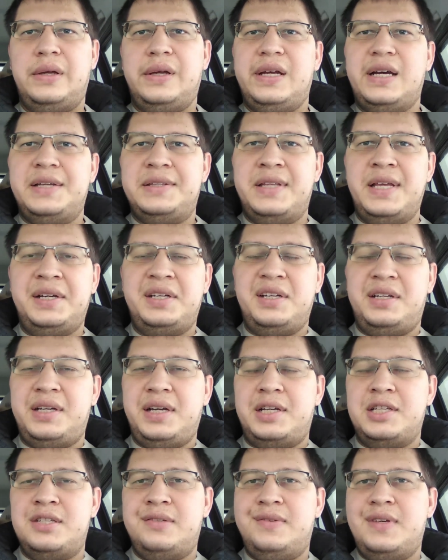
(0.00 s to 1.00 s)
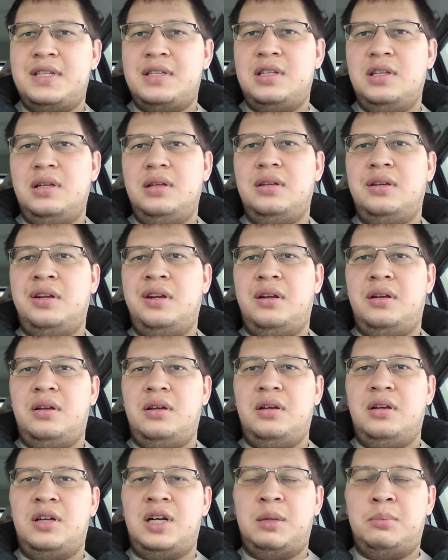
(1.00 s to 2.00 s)
Однако, как известно,
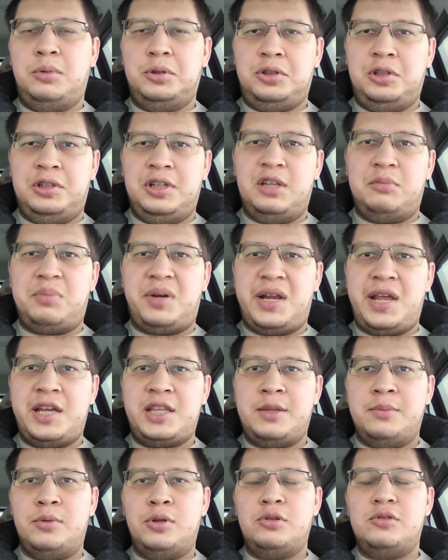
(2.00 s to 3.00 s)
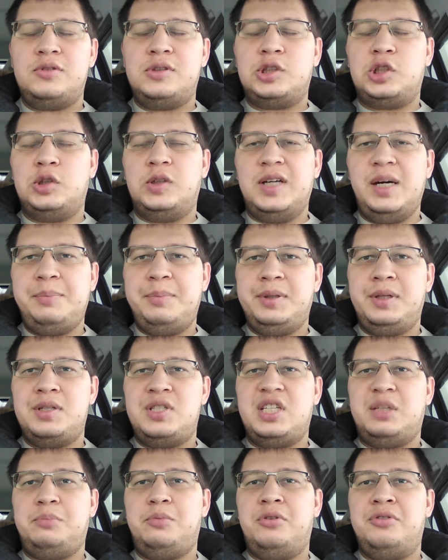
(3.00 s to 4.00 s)
э, работа над проектом нового КОАПа до
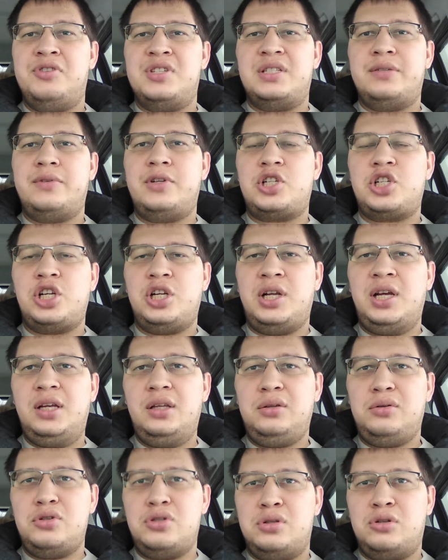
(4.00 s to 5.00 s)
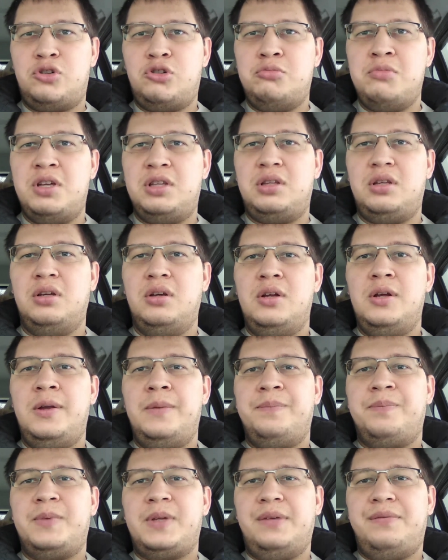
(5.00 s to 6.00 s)
сих пор не завершена, то есть документ
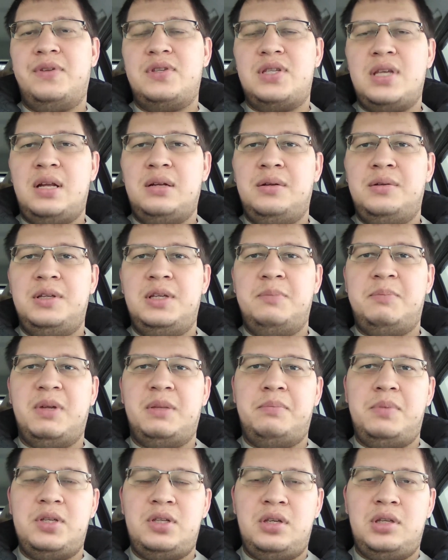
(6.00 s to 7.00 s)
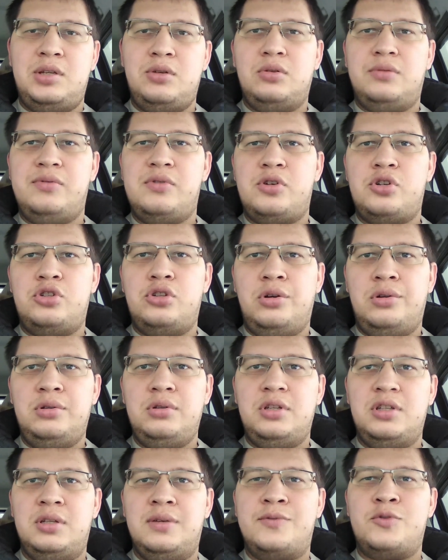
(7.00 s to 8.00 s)
официально не подписан, не утвержден
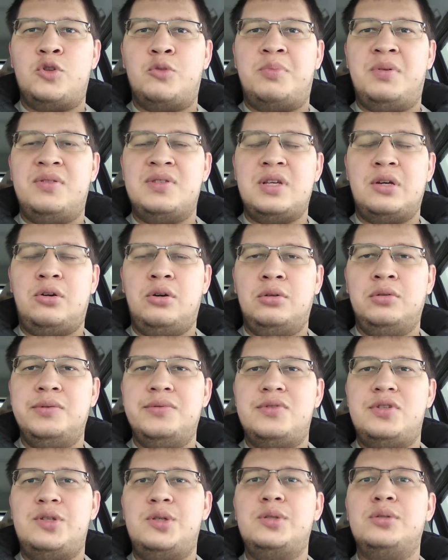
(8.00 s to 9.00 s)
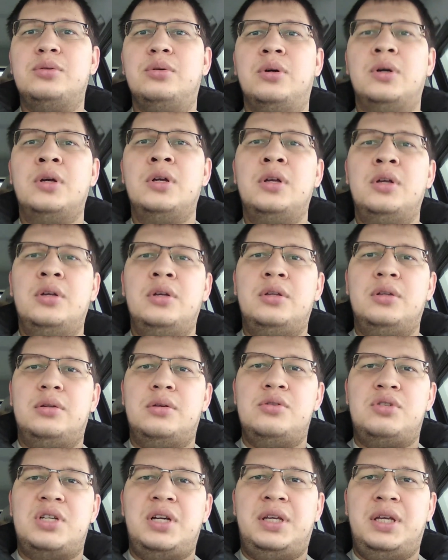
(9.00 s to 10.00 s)
и не вступил в законную силу. То
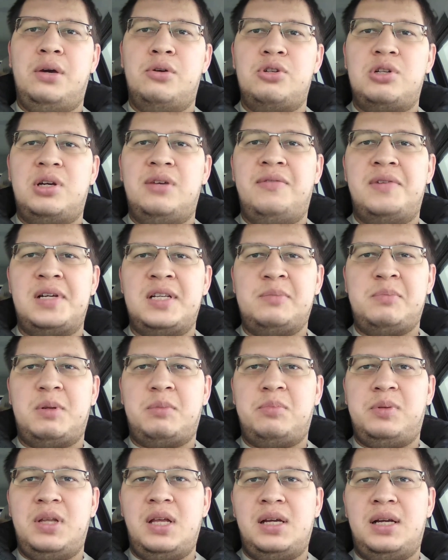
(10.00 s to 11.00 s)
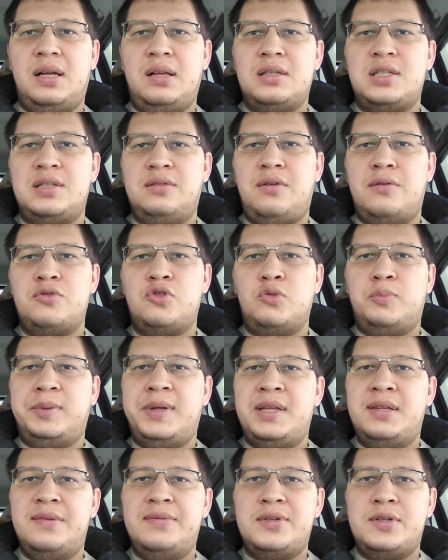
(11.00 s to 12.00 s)
есть, как я уже говорил, предполагалось его
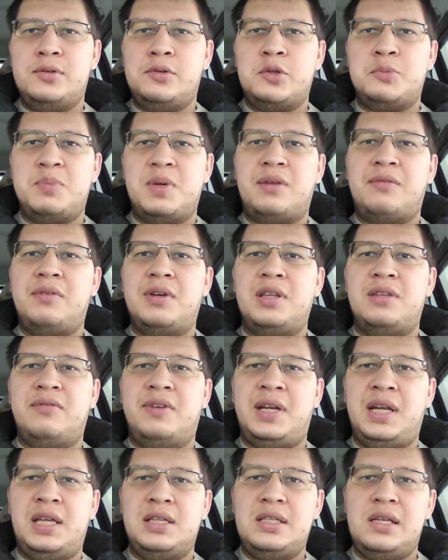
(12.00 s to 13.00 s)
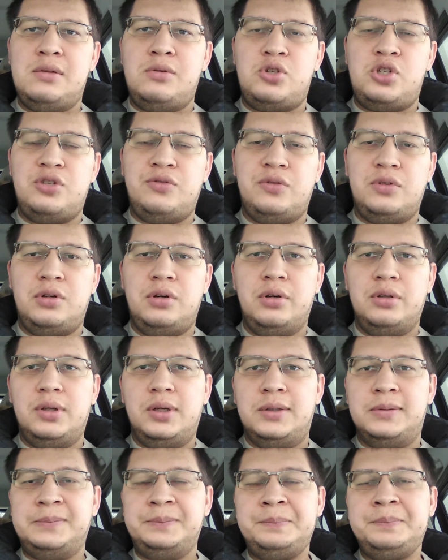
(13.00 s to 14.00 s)
вступление в силу с 1 января следующего года.